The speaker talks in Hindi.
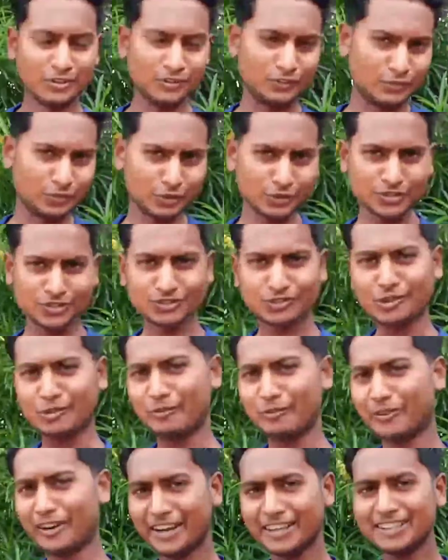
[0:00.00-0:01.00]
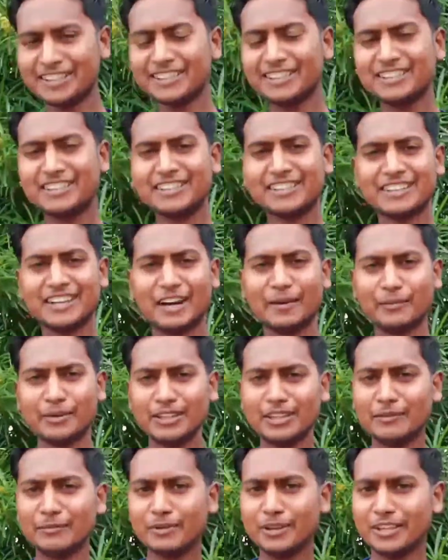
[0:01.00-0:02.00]
दोस्तों फाइनली काफ़ी
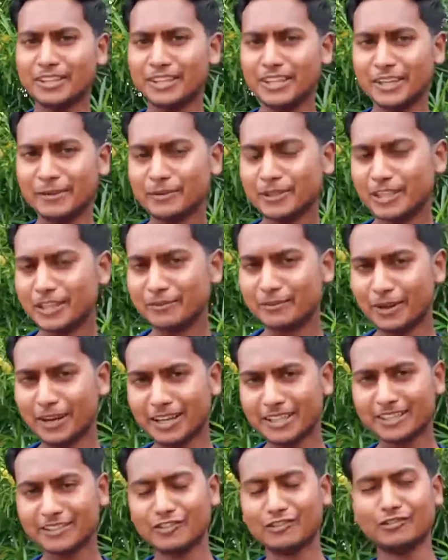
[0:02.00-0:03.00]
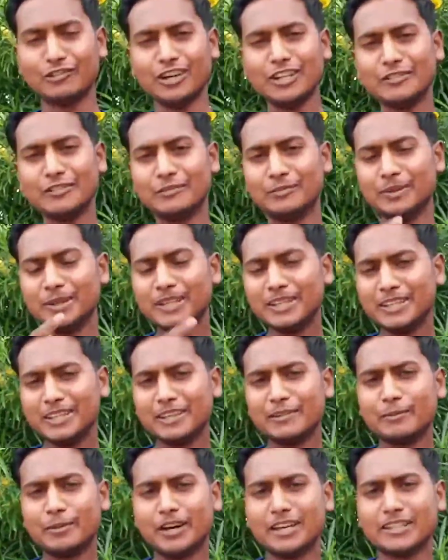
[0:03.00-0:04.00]
लंबे गैप के बाद वन वीक
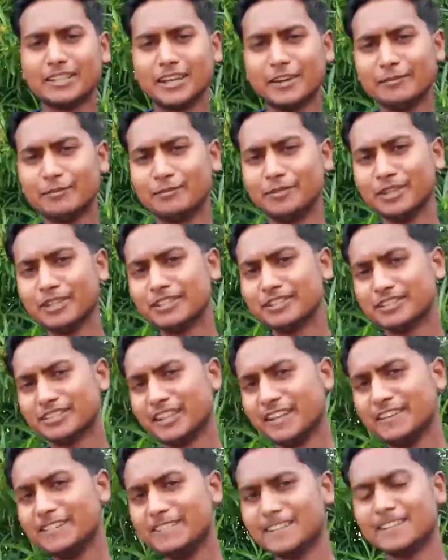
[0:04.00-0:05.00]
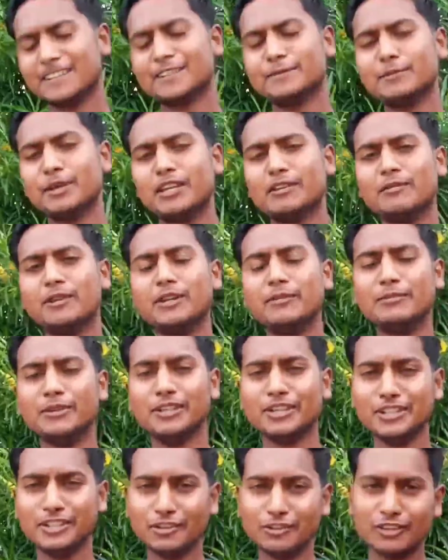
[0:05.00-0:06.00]
के बाद हम फिर साइंस एक्सपेरिमेंट
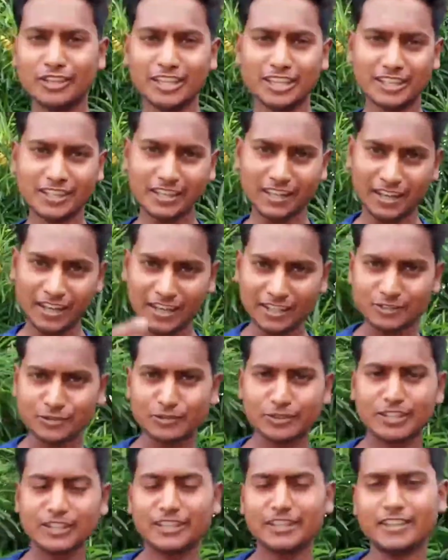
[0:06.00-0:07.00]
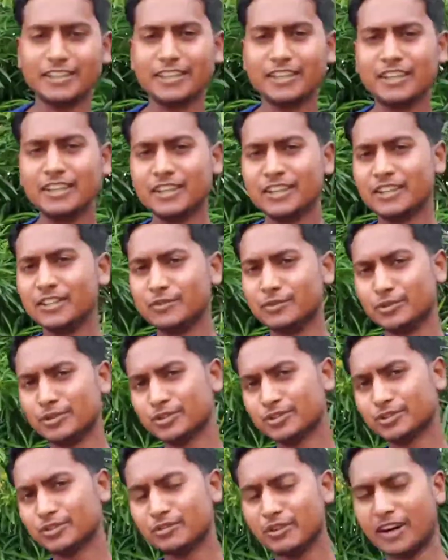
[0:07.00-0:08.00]
वीडियो लेकर आ चुके हैं
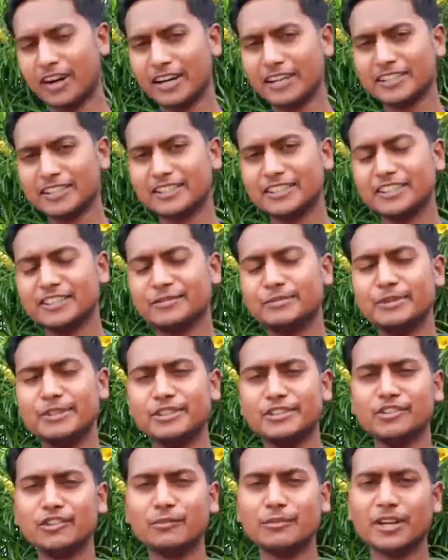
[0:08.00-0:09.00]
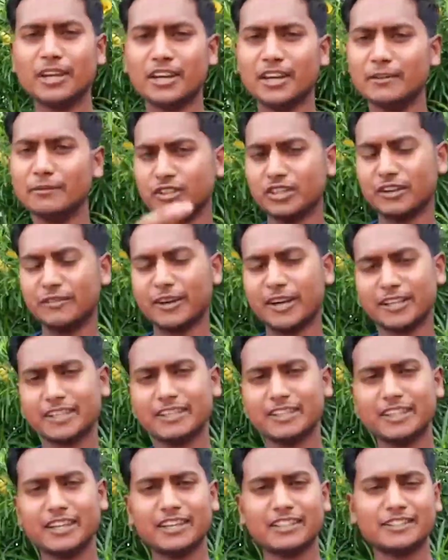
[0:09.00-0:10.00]
दोस्तों आज की इस वीडियो में हम
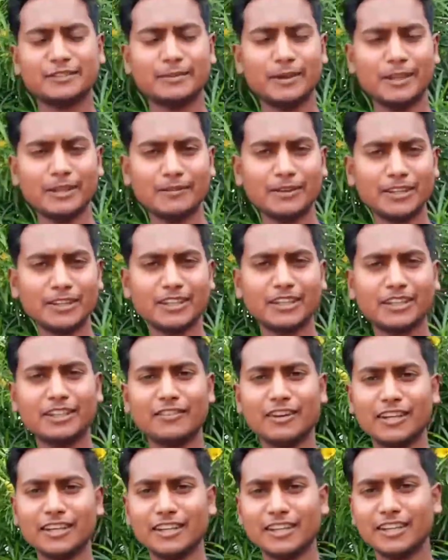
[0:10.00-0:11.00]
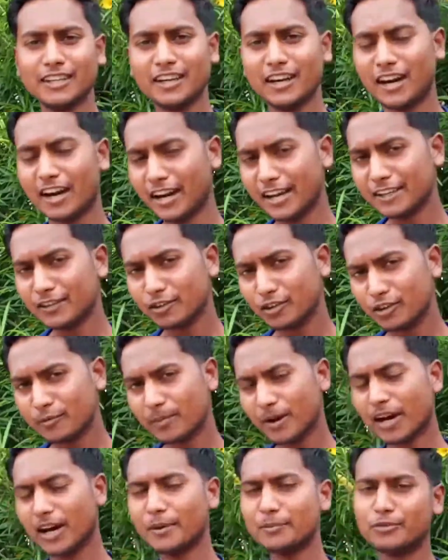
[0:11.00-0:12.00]
धमाकेदार एक्सपेरिमेंट करने वाले हैं आई
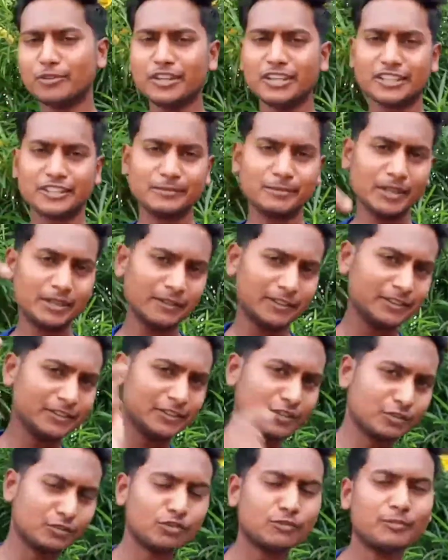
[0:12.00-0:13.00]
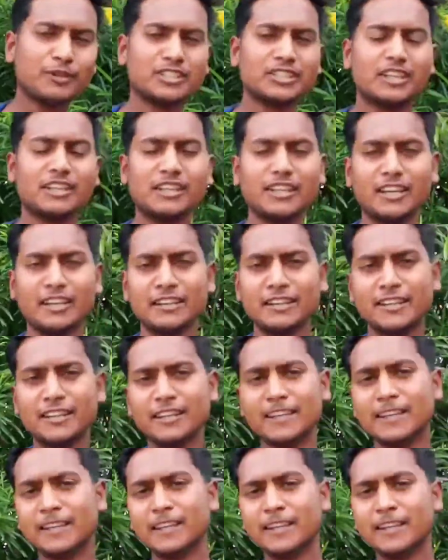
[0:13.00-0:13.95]
होप आपको ये एक्सपेरिमेंट ज़रूर पसंद आएंगे